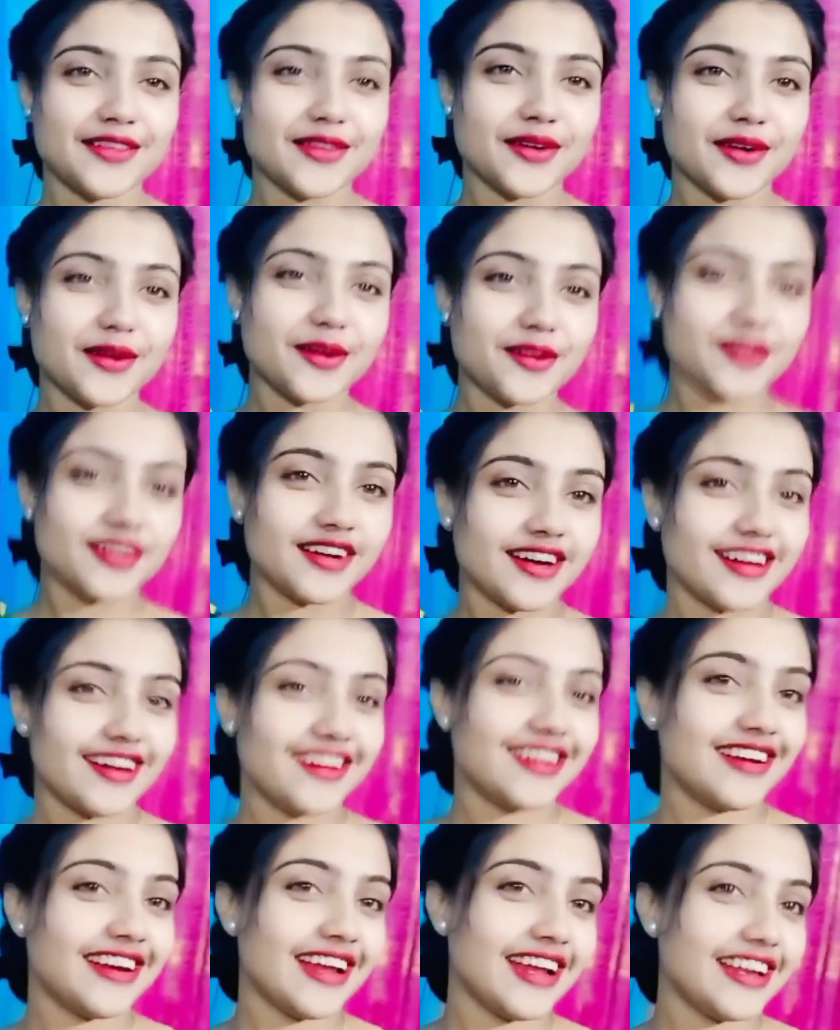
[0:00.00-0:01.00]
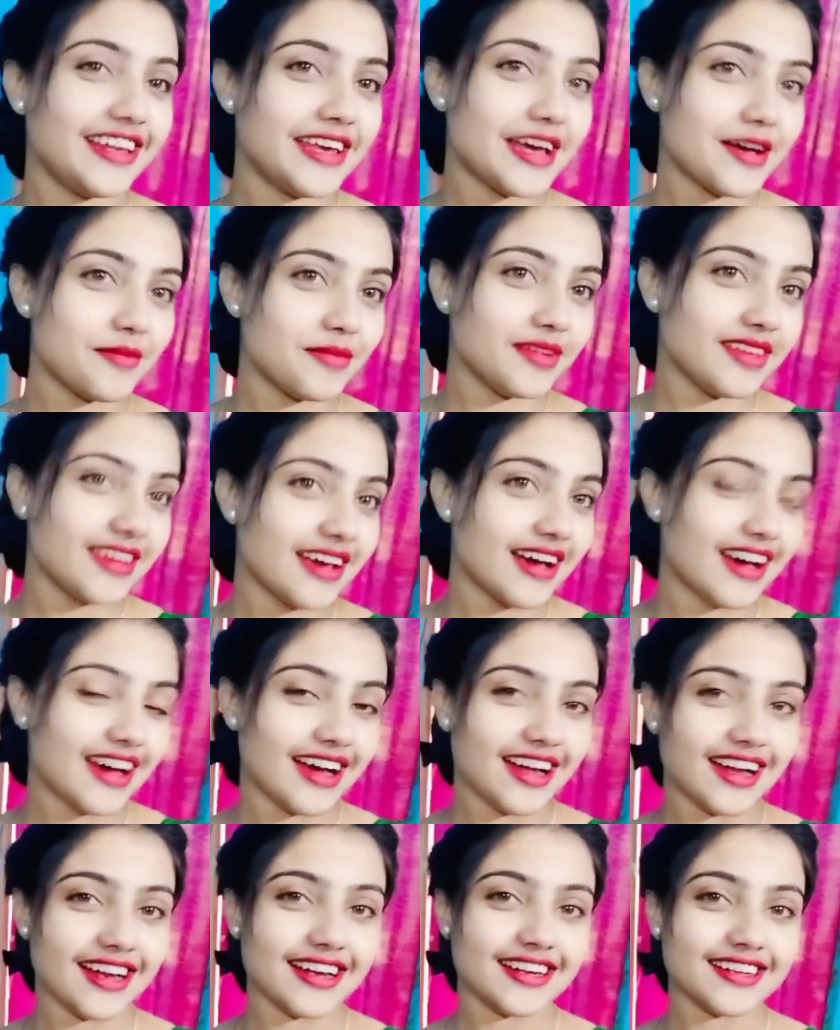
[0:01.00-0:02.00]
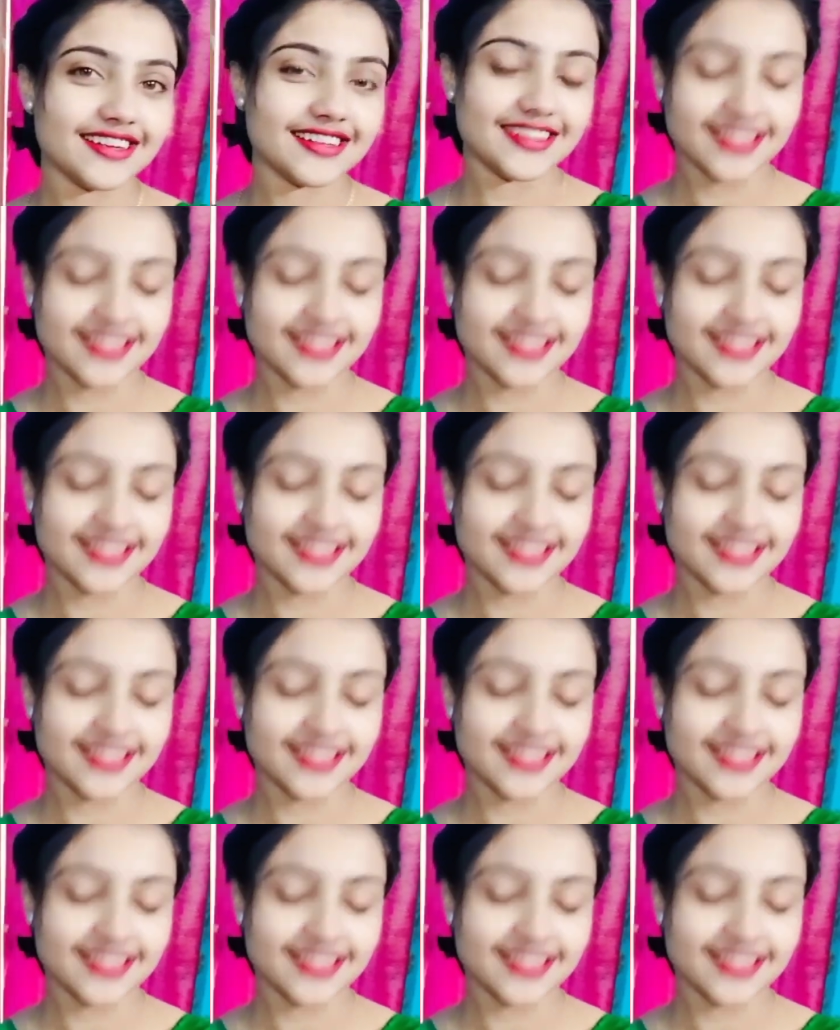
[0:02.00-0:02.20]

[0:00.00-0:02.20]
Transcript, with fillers: তো রেডি আমি আর